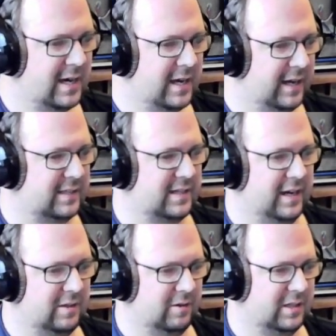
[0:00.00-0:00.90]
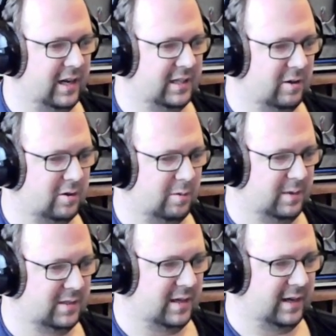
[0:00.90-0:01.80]
Das kann ich euch gleich auch nochmal
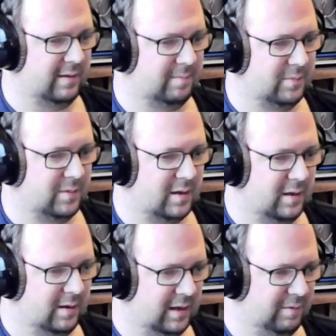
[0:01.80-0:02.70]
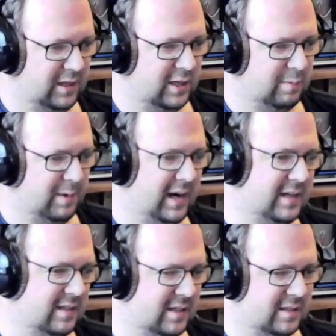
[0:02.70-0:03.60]
zeigen. Äh, der wichtige Part
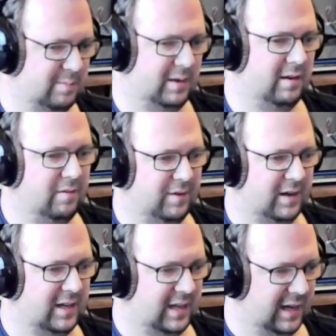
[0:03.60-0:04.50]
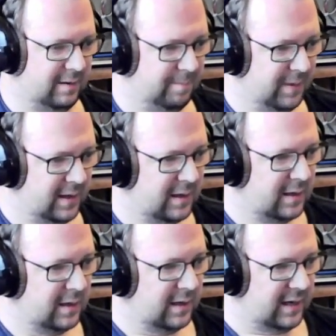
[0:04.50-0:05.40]
ist jetzt im Endeffekt der,
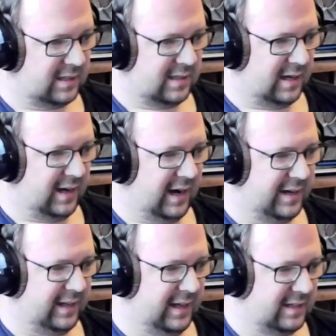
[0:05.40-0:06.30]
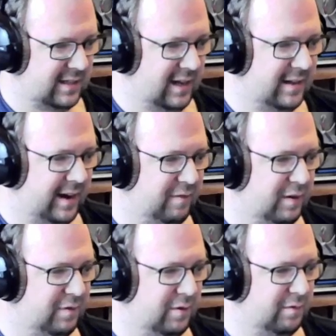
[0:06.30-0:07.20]
dass ja der ADXL
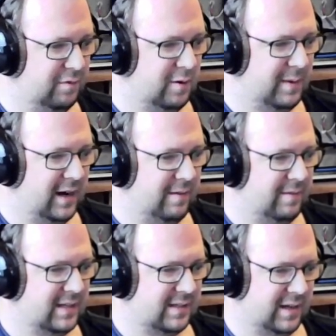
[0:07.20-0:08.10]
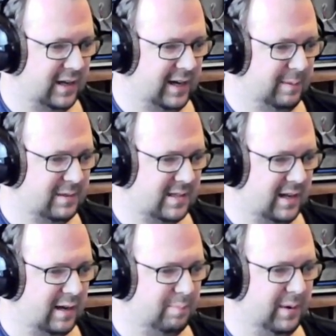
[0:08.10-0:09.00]
345 normalerweise einen Cable
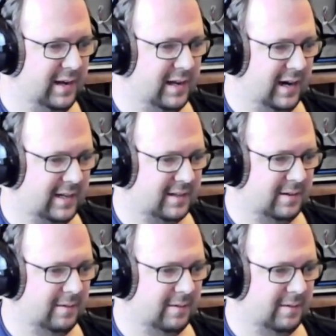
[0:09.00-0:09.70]
Select Pin hat.